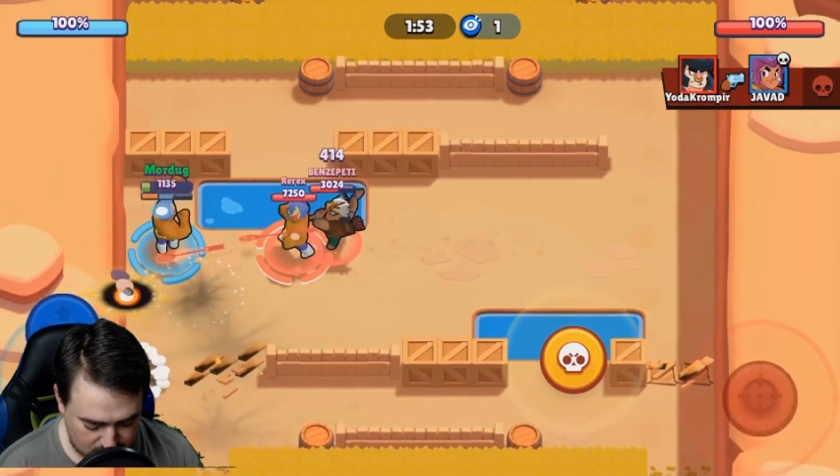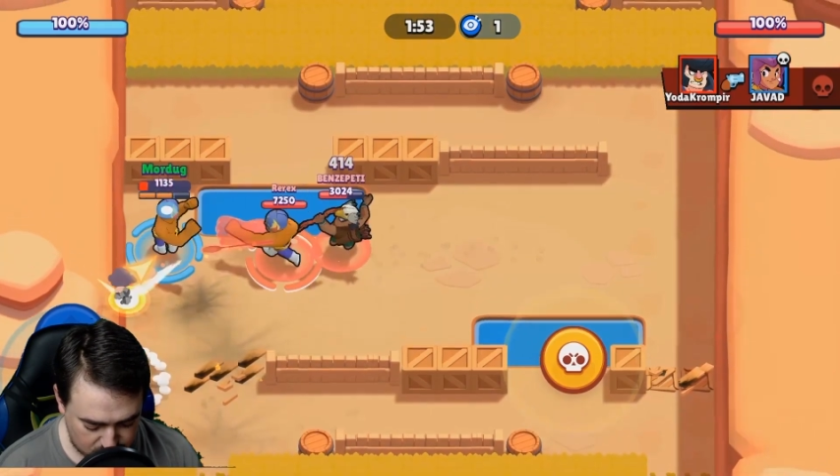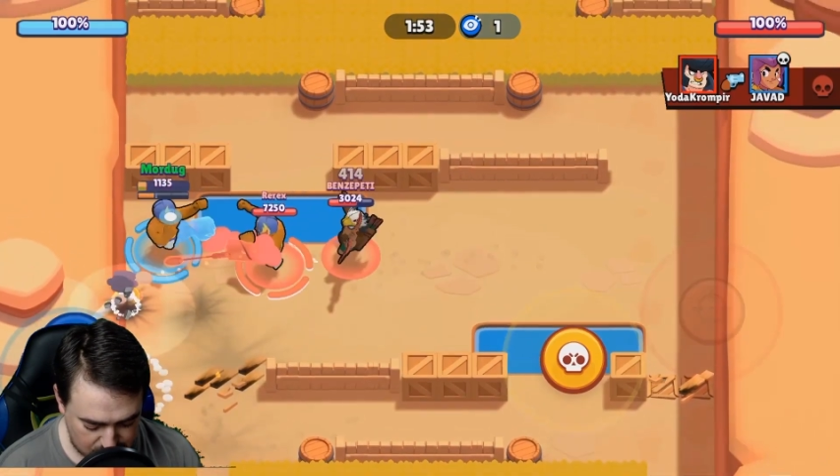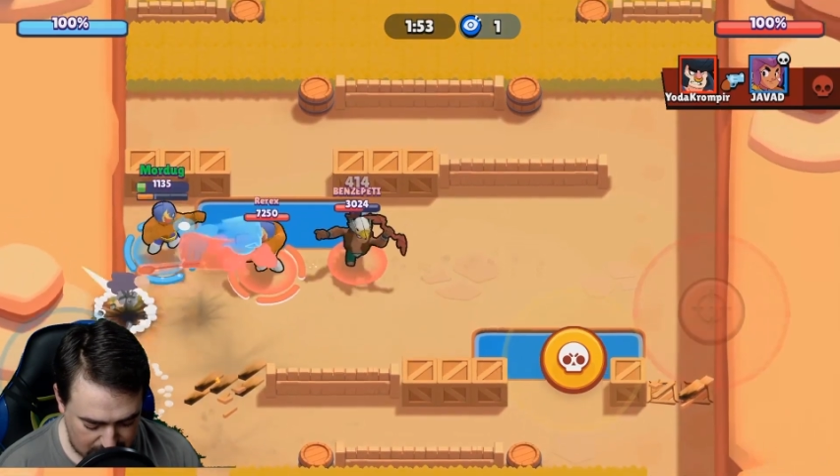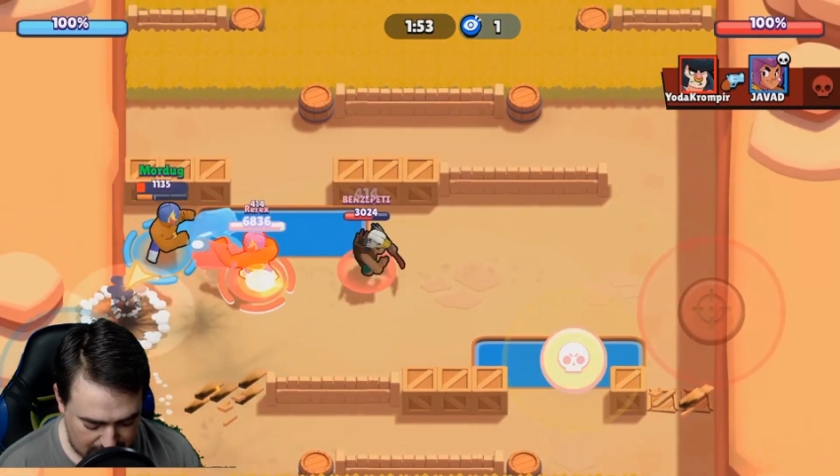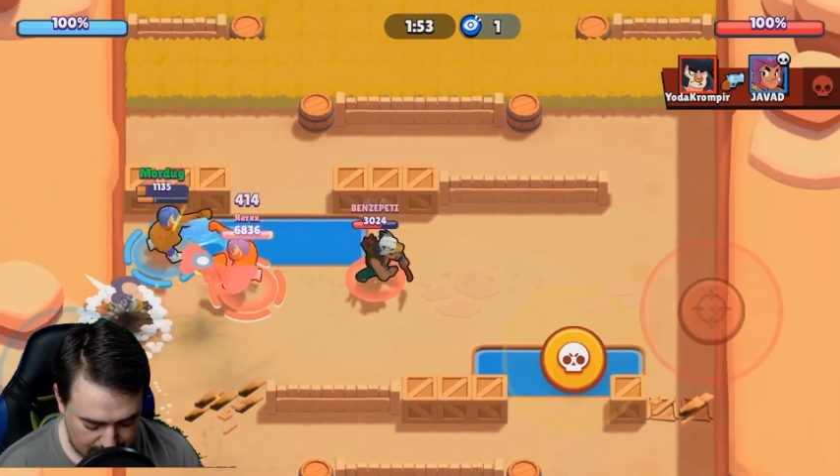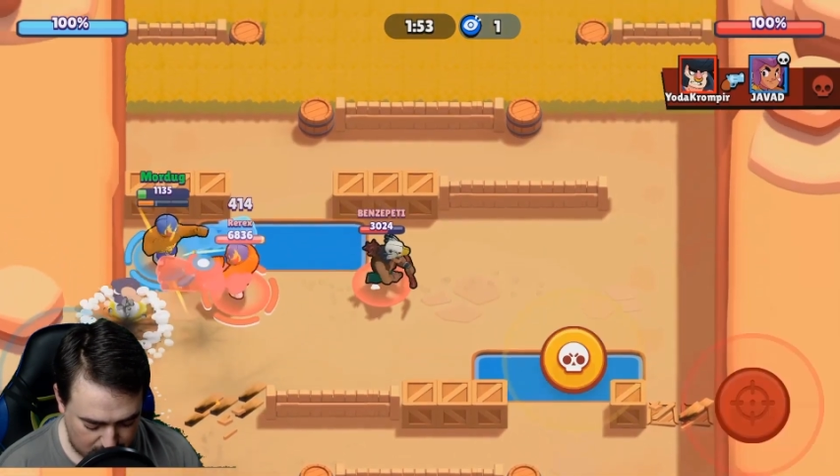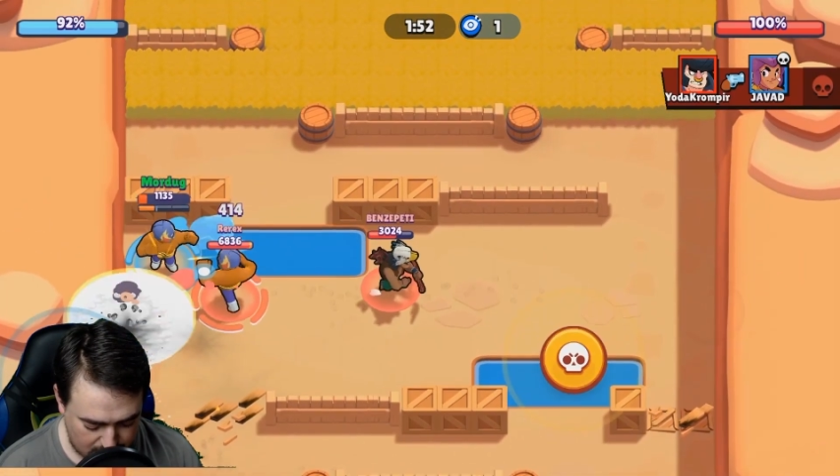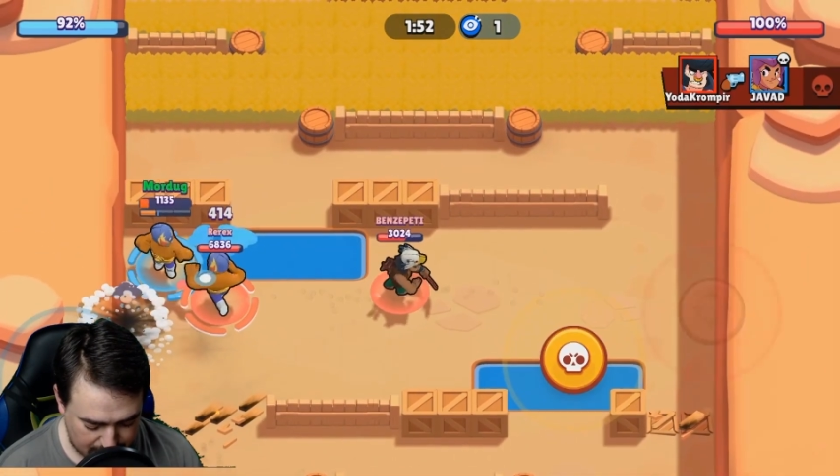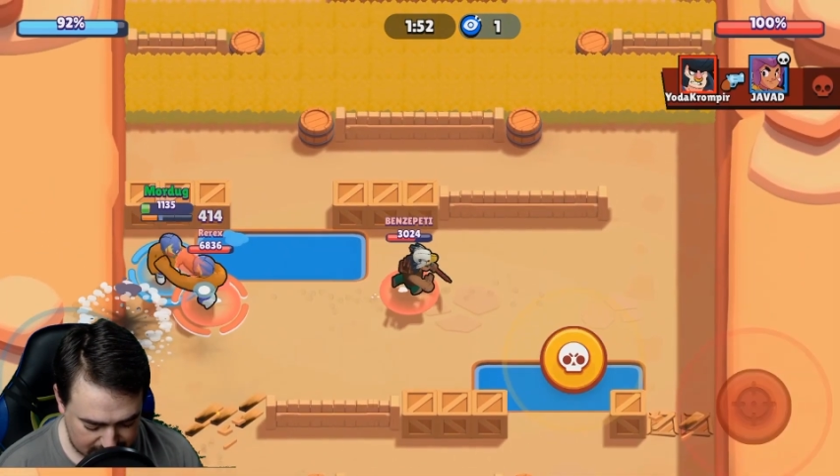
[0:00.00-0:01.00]
così. Eh,
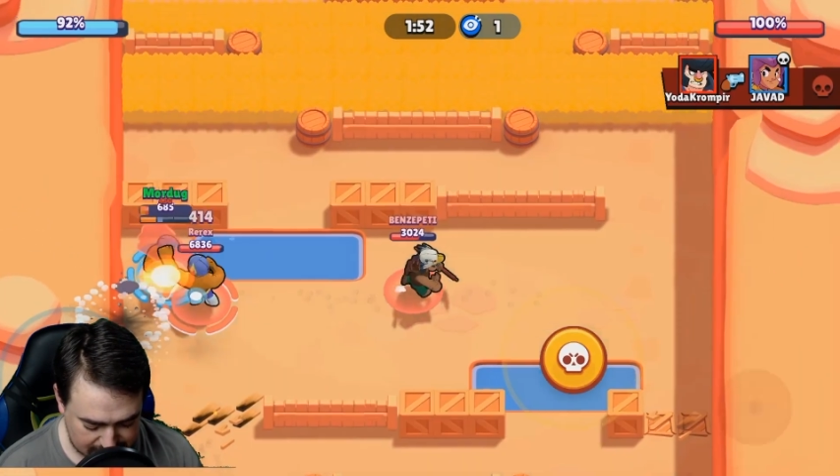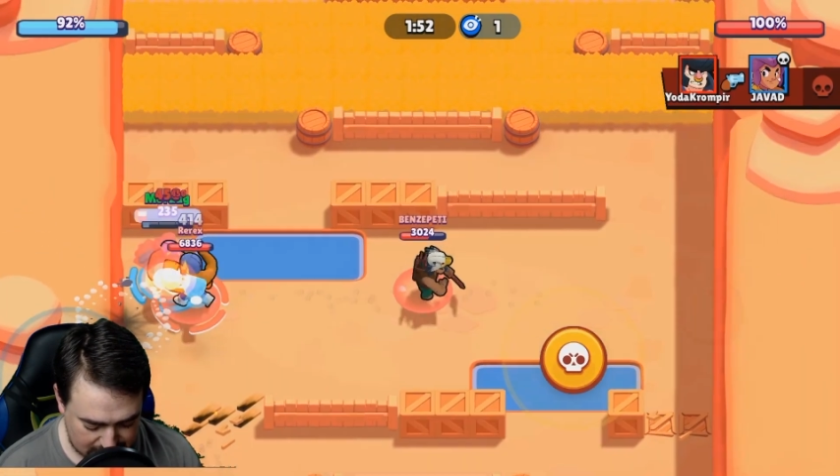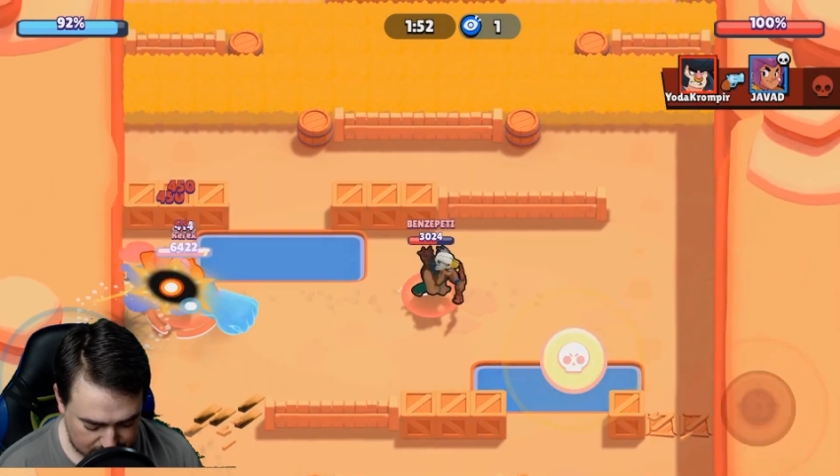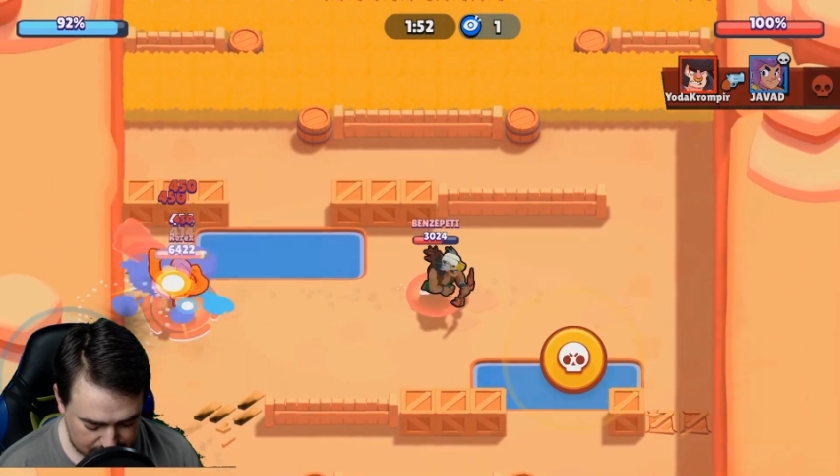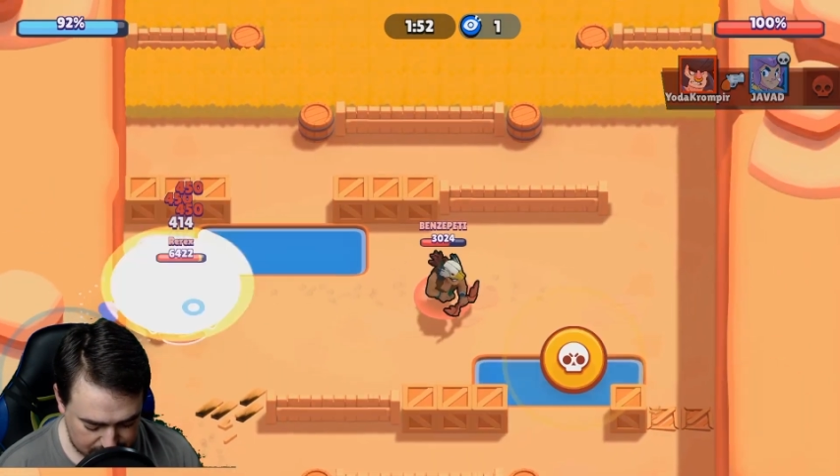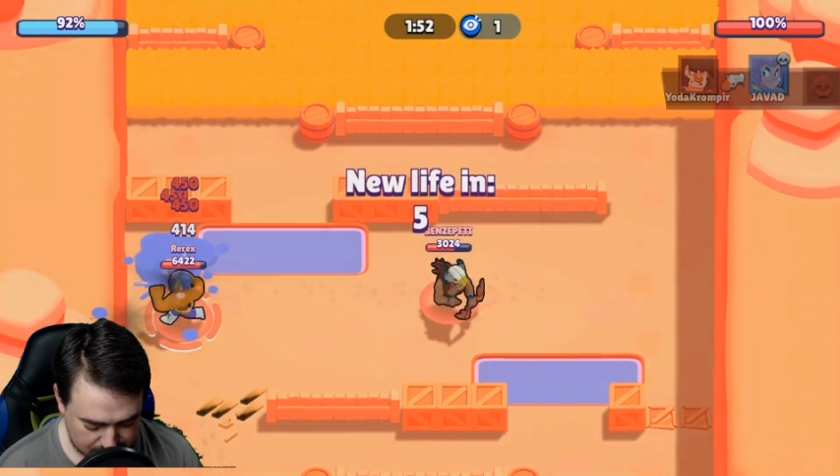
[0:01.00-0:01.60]
però mi ha ammazzato.